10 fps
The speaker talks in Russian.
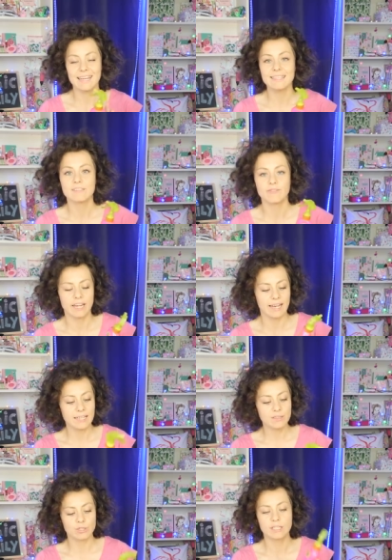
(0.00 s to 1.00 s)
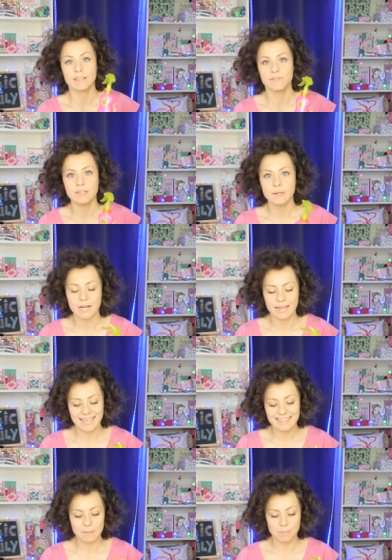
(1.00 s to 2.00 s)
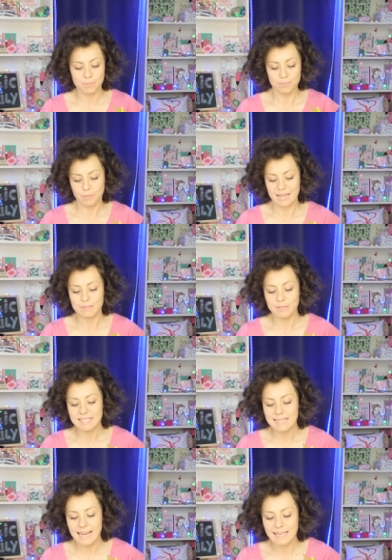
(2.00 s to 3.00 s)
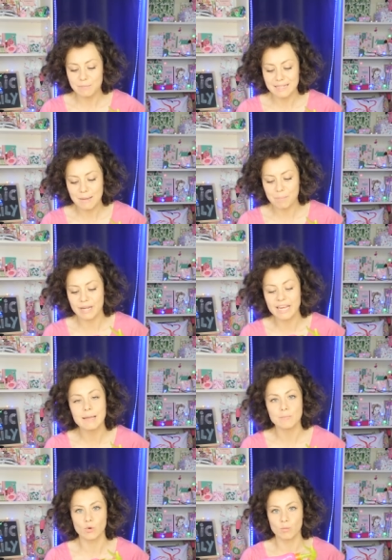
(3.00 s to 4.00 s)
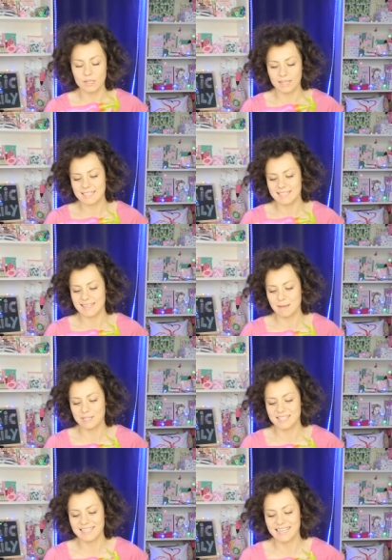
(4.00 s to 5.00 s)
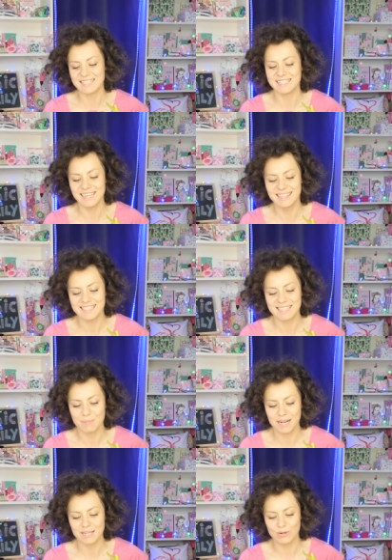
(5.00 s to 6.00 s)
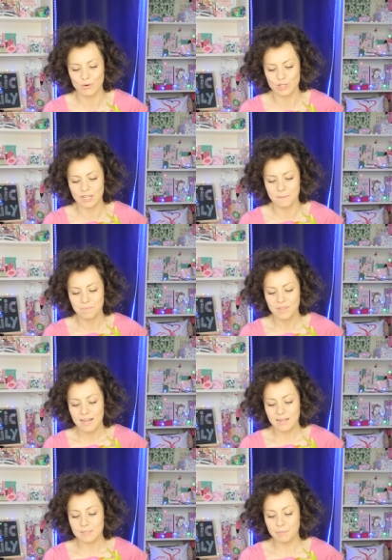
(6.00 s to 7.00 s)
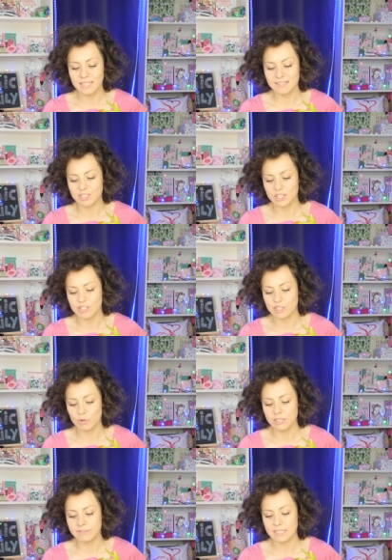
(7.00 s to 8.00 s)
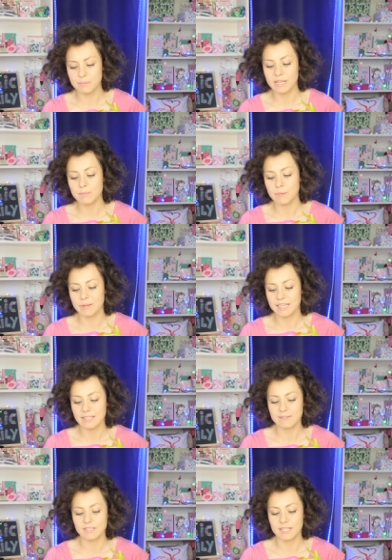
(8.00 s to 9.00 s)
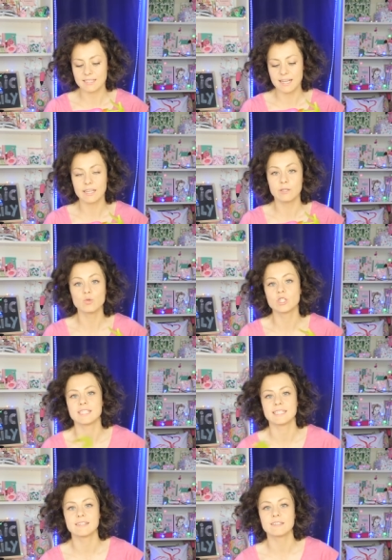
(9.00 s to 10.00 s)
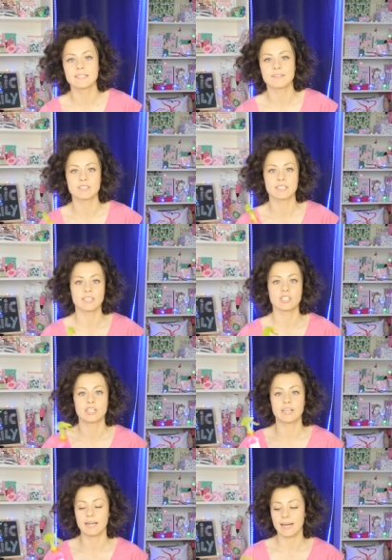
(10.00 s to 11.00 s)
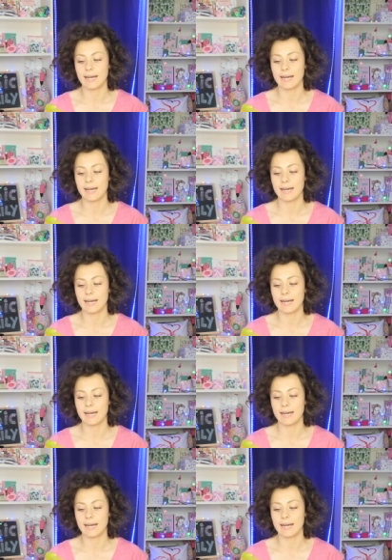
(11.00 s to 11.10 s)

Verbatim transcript: этот вариант, вот эта фирма, это Косметика именно премиум класса, написано для стильных собак и кошек. Распылить на шерсть животного, и избегать попадания в глаза и уши. Сделано в США.